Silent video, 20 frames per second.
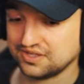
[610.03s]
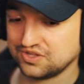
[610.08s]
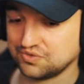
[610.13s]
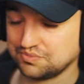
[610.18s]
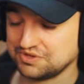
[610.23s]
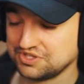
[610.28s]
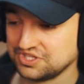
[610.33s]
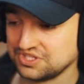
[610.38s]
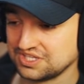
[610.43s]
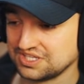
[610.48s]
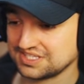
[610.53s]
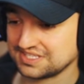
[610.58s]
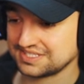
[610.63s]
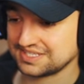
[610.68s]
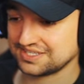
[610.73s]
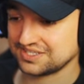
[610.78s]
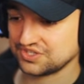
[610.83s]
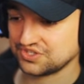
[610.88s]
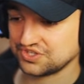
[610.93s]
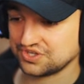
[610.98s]
to będzie na
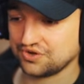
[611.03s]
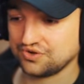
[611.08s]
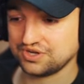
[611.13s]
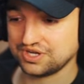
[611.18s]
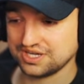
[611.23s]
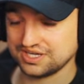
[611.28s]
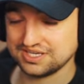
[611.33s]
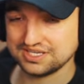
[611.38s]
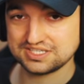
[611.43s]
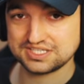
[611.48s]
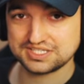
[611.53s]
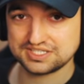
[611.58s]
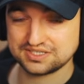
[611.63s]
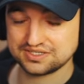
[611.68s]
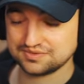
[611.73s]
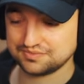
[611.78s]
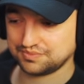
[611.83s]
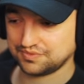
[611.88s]
zasadzie, że ok, jest y,